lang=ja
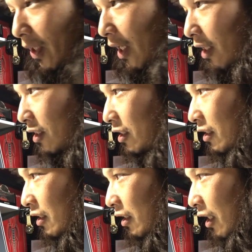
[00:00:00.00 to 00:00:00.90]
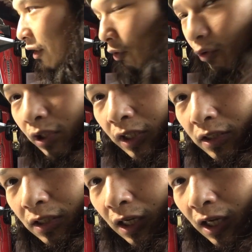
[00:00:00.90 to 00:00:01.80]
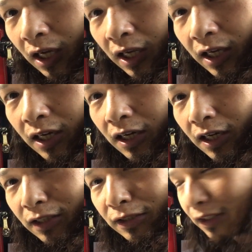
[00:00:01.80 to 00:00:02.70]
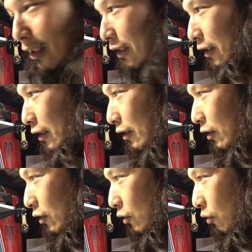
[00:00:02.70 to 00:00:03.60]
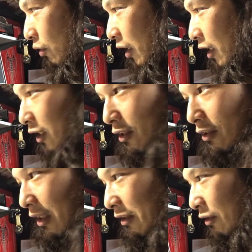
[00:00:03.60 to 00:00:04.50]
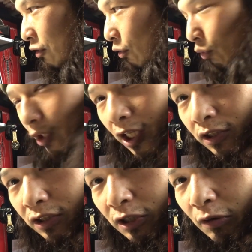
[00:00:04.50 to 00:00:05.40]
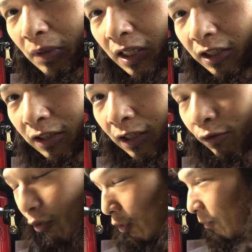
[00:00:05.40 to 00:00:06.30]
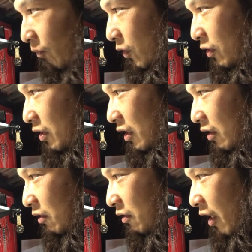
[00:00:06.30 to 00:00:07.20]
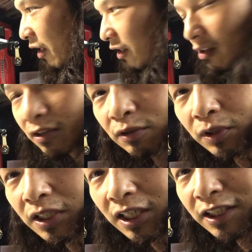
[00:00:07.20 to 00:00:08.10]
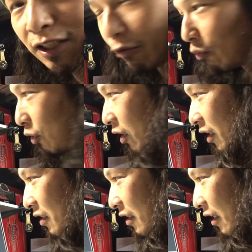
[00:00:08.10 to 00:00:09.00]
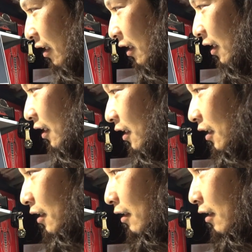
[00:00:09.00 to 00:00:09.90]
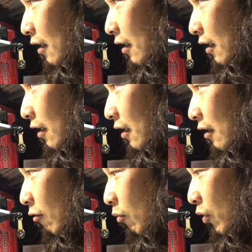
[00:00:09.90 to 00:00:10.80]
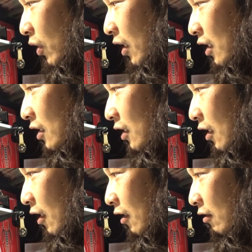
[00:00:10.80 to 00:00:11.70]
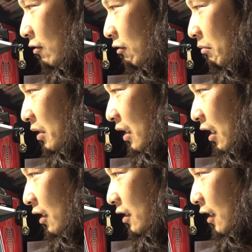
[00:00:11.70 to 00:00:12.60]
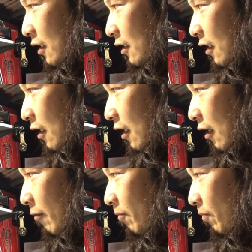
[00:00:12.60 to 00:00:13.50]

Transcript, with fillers: エンジンが乗ってるやつが速いからそれがいいってずっとこうね刷り込まれてたのをついに具現化する時が来たと思ってですね、で、思い出して車探し出したら、